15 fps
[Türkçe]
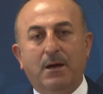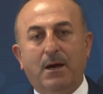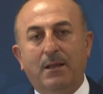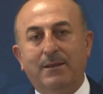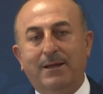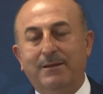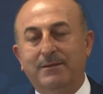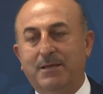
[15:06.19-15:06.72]

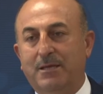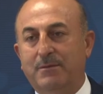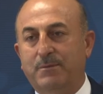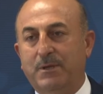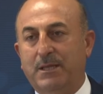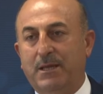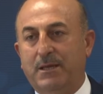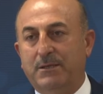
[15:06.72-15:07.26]
alınan
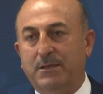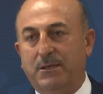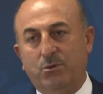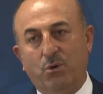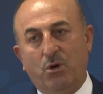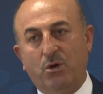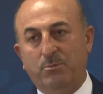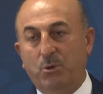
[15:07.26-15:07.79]
tedbirleri
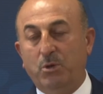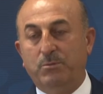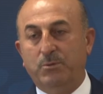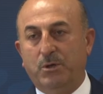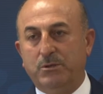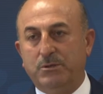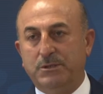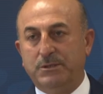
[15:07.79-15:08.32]
de doğru
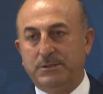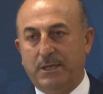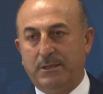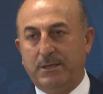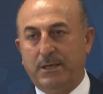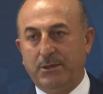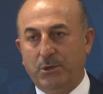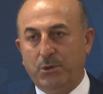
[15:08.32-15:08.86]
bulmuyoruz.
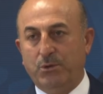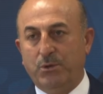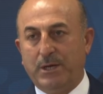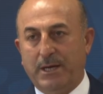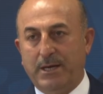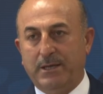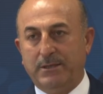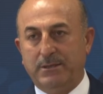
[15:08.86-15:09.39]
İnsanların
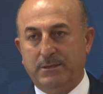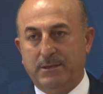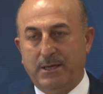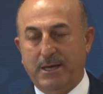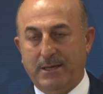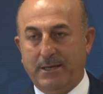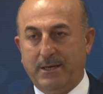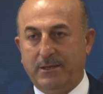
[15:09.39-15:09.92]
günlük hayatını
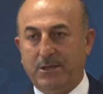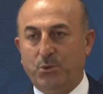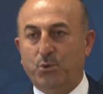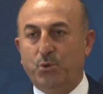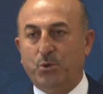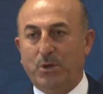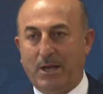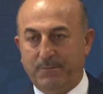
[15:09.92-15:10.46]
her ne kadar
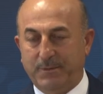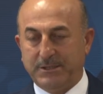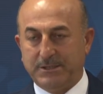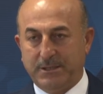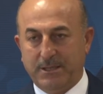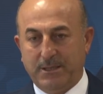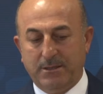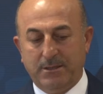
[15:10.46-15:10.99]

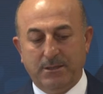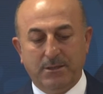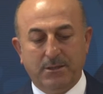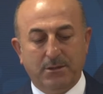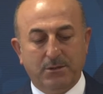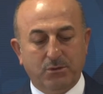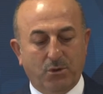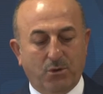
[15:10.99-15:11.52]
uygulanmasa da
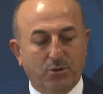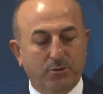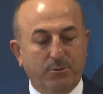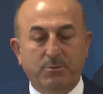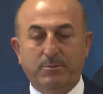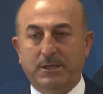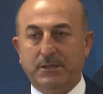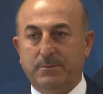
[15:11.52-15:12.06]
doğru
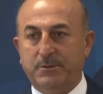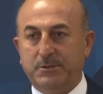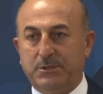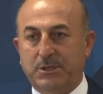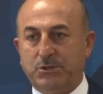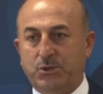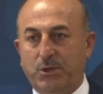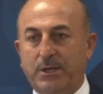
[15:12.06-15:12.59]

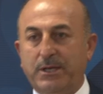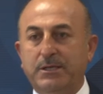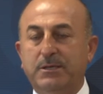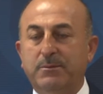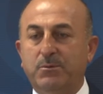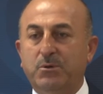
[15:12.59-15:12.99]
bulmadığımızı da söyledik.